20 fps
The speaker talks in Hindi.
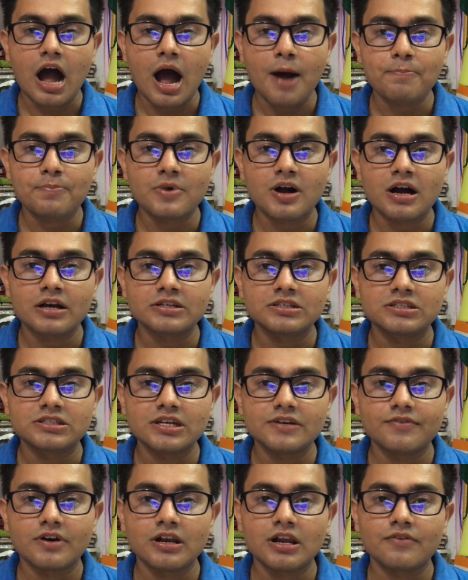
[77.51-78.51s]
आपका
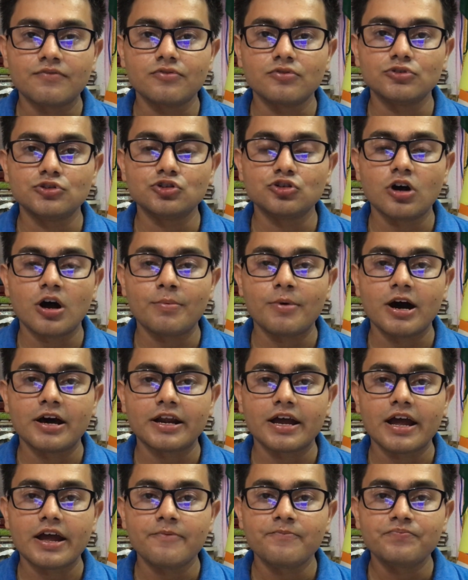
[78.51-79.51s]
ये वाला फ़ोन जो अब आ
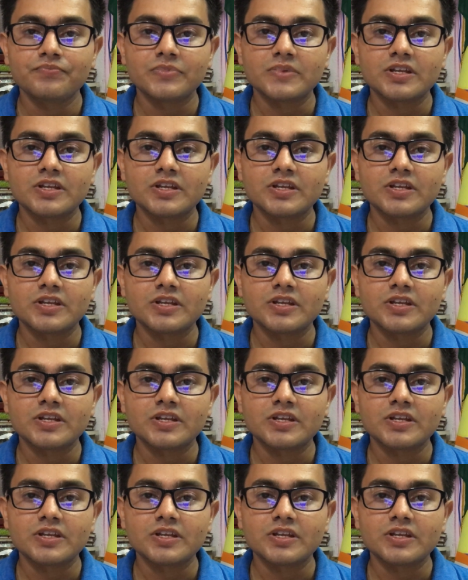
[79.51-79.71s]
रहा है